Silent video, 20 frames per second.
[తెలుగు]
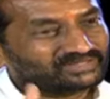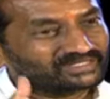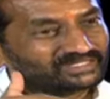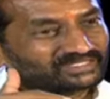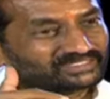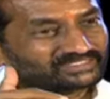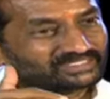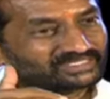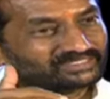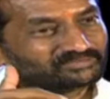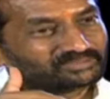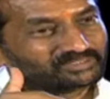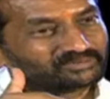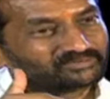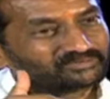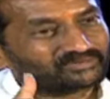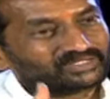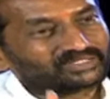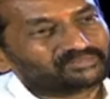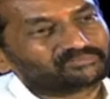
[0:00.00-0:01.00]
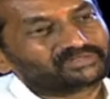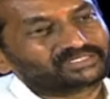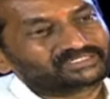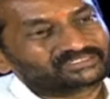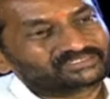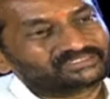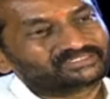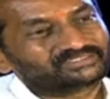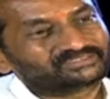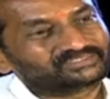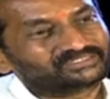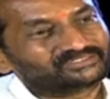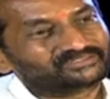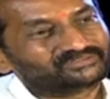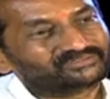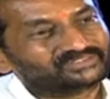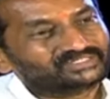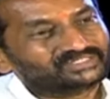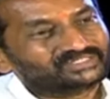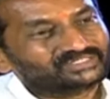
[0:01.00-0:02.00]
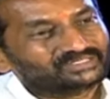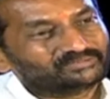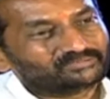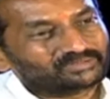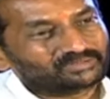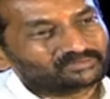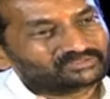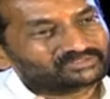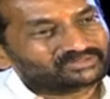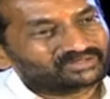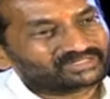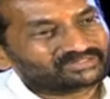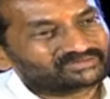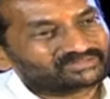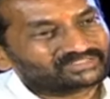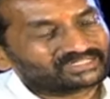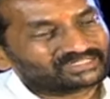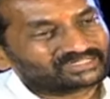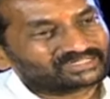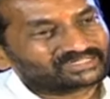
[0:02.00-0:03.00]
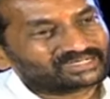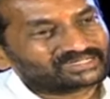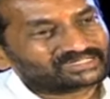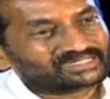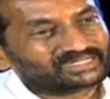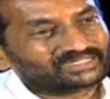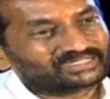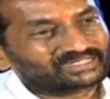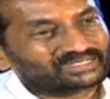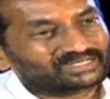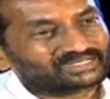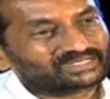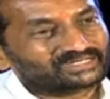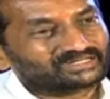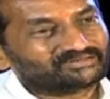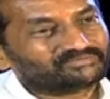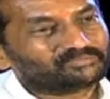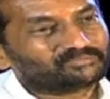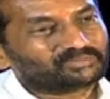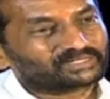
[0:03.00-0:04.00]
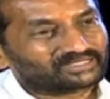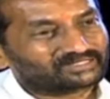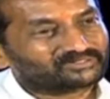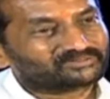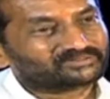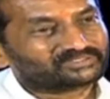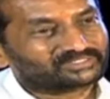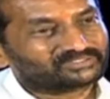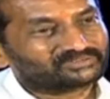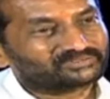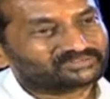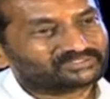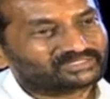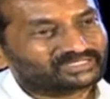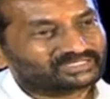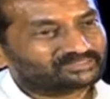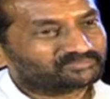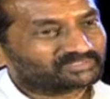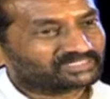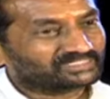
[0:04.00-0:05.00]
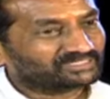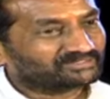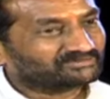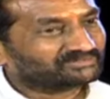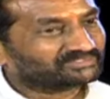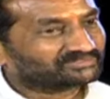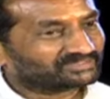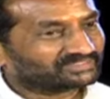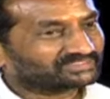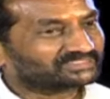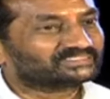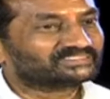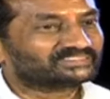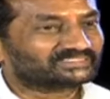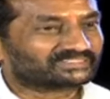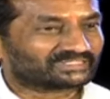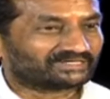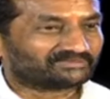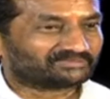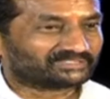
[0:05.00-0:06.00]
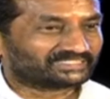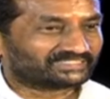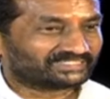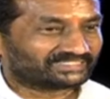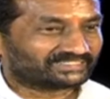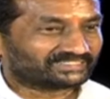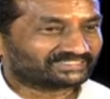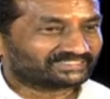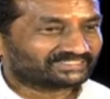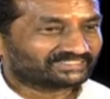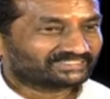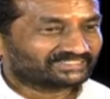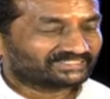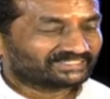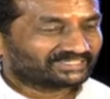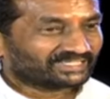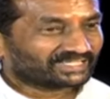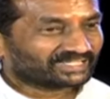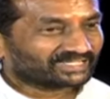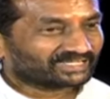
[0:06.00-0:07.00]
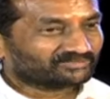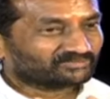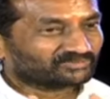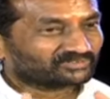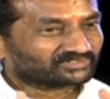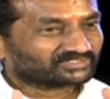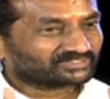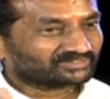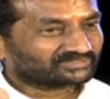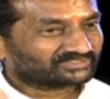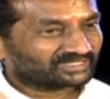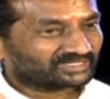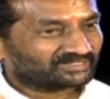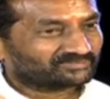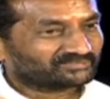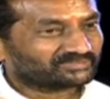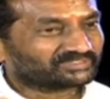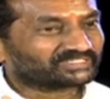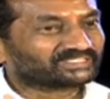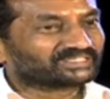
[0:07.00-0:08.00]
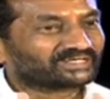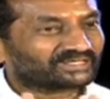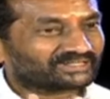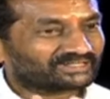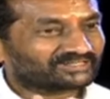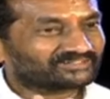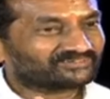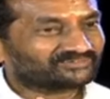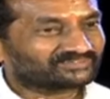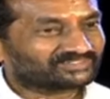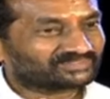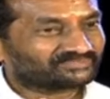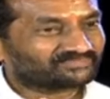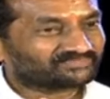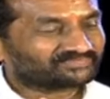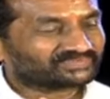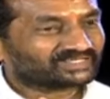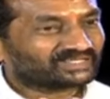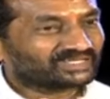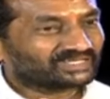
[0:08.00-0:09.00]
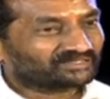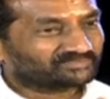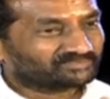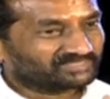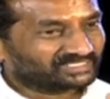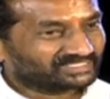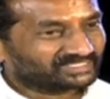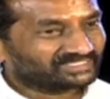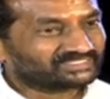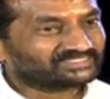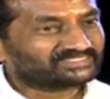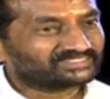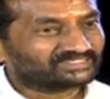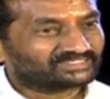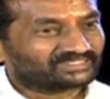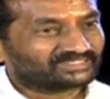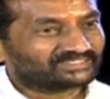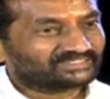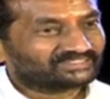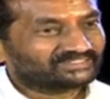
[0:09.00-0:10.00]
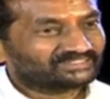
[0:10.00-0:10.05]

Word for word: వీడైతే ఈ ప్రభుత్వాన్ని ప్రశ్నిస్తాడు ప్రభుత్వానికి వ్యతిరేకంగా గట్టిగా గలం విప్పగలుగుతాడు అని ప్రజలు విశ్వసించారు కాబట్టి ఇంకా మూడు సంవత్సరాలు మేము అధికారంలో ఉంటాం అని బెదిరించిన